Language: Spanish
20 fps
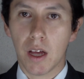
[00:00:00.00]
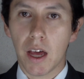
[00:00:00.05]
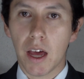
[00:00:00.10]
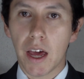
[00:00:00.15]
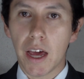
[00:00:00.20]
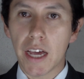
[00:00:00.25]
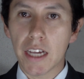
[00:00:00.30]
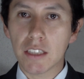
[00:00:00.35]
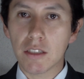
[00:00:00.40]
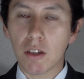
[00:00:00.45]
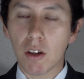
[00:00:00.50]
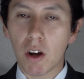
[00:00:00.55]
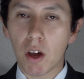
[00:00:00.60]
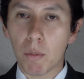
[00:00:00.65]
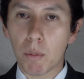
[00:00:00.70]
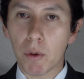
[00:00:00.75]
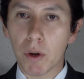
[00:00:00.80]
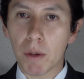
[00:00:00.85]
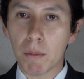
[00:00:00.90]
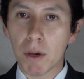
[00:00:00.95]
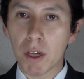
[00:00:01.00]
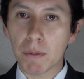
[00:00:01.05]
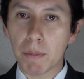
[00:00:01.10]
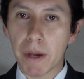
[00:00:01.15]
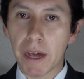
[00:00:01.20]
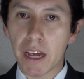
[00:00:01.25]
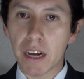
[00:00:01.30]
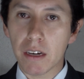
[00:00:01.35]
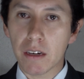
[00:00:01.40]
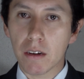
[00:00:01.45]
Esto lo pudimos
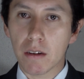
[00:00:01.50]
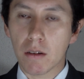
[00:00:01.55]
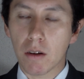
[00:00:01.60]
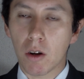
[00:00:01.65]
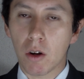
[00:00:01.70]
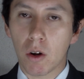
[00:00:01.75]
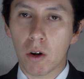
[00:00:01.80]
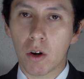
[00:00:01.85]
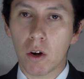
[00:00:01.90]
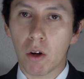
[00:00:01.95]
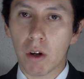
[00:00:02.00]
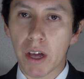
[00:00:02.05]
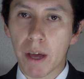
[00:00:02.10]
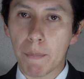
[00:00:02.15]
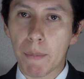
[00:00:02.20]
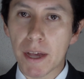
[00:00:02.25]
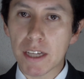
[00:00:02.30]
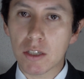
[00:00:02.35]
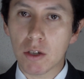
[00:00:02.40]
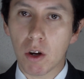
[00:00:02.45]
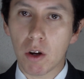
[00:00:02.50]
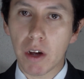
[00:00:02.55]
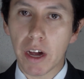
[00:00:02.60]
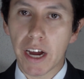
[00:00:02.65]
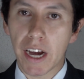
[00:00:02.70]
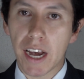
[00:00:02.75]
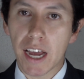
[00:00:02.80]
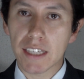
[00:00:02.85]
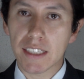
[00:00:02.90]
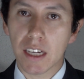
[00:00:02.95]
ver con lo que pasó
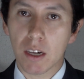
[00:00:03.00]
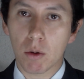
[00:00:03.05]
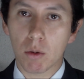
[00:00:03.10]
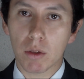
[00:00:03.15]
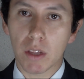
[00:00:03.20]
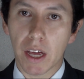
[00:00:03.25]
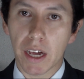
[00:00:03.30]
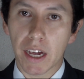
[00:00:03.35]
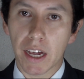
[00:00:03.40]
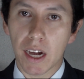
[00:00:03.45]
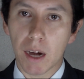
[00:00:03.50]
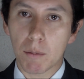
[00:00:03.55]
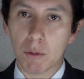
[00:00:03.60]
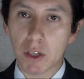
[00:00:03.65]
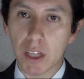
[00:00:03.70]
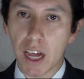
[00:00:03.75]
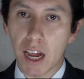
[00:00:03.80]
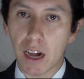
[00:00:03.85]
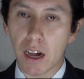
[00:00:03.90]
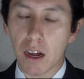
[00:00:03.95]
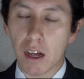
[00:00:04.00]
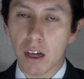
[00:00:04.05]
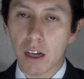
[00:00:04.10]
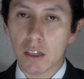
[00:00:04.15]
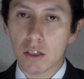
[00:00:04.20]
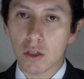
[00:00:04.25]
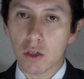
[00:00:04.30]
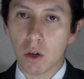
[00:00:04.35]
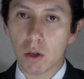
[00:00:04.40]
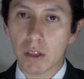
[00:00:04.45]
en la Segunda Guerra Mundial.
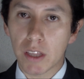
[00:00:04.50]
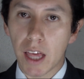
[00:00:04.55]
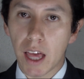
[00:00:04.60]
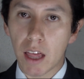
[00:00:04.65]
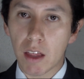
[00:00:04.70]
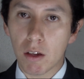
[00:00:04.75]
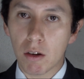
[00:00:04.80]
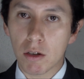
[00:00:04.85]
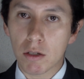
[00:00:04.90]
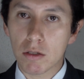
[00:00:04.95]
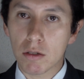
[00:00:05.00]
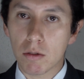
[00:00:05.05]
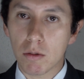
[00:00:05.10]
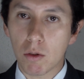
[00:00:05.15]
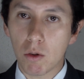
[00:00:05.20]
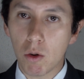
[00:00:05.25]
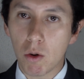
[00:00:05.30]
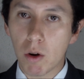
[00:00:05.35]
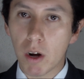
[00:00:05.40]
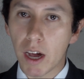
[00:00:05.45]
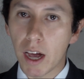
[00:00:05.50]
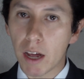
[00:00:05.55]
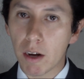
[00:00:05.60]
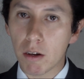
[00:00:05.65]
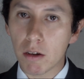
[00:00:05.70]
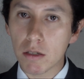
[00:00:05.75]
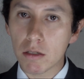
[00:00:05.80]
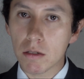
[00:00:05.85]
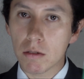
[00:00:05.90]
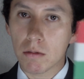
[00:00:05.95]
Soldados
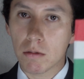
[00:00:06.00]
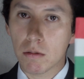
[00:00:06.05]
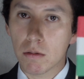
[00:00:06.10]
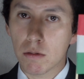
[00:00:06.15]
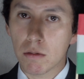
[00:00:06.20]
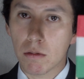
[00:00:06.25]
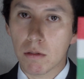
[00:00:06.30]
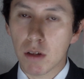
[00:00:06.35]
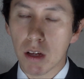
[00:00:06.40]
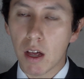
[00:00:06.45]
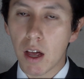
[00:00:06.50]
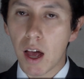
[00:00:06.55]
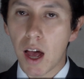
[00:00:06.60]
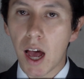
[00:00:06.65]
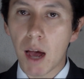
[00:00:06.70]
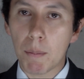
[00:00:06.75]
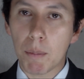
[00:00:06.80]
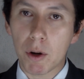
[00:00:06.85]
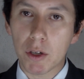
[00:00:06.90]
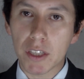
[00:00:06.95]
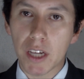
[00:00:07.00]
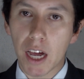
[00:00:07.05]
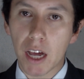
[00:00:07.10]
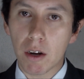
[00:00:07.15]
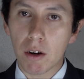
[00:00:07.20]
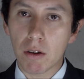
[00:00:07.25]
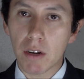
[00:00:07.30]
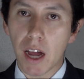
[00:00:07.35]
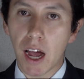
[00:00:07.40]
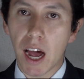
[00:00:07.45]
húngaros
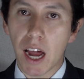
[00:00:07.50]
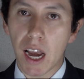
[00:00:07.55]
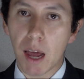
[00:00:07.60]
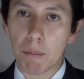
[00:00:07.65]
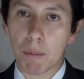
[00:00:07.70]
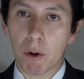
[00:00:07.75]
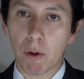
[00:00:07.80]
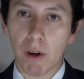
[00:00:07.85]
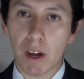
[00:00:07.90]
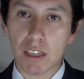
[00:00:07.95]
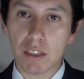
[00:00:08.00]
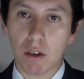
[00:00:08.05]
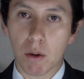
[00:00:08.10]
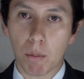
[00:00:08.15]
apoyaron a la población